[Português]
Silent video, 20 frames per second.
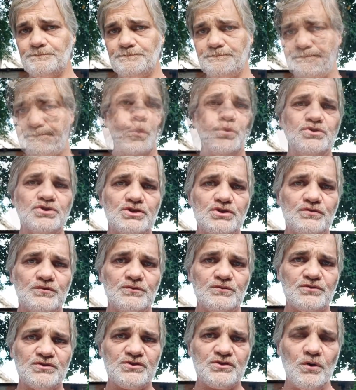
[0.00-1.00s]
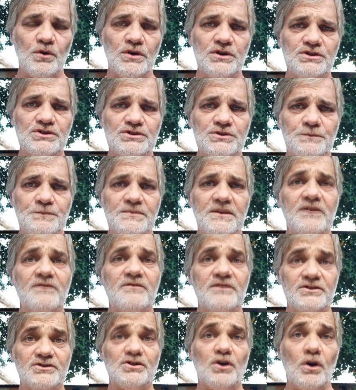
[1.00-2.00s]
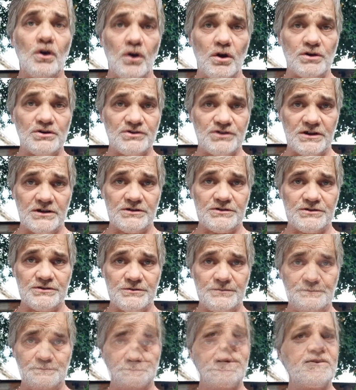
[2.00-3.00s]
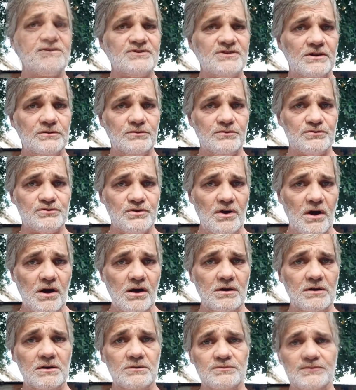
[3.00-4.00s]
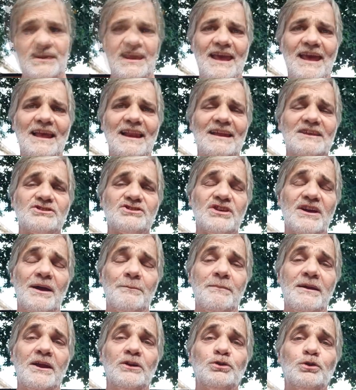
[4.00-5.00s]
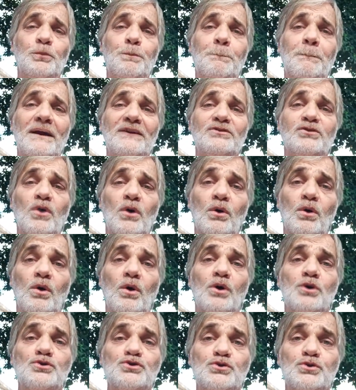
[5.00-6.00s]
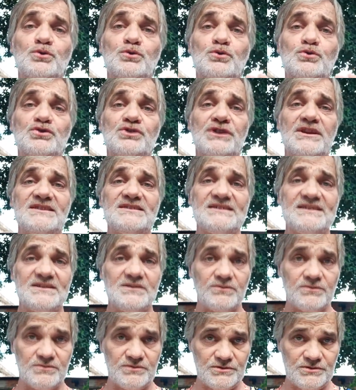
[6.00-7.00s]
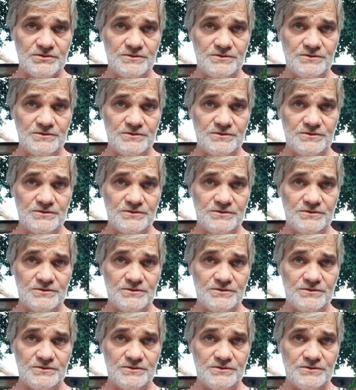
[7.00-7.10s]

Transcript: ou disfunções fisiológicas, apatia dos órgãos e relaxamento patológico dos tecidos.